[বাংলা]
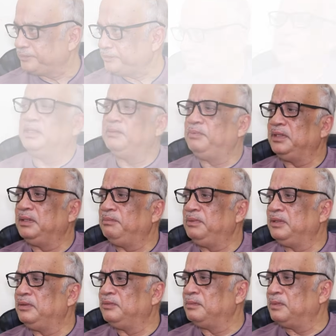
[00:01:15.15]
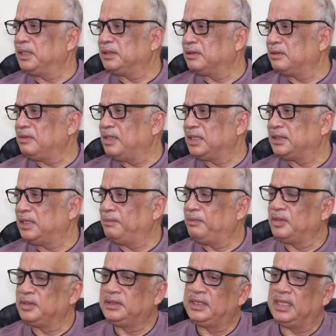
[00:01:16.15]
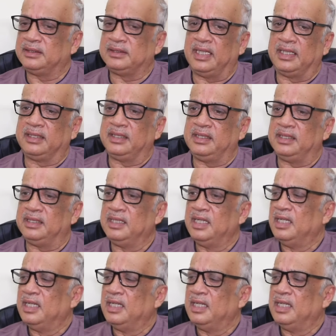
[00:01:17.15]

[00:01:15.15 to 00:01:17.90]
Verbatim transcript: বিজেপির বিন্দুমাত্র আশা ভরসা থাকে